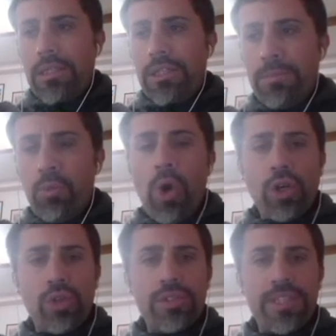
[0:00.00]
Si
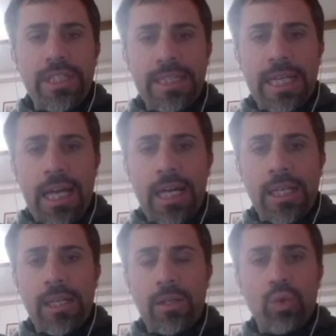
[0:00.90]
può
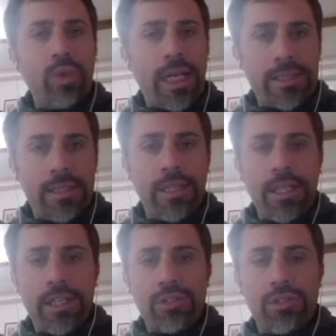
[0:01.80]
considerare un
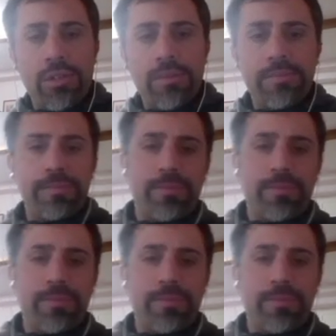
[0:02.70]
anticristo?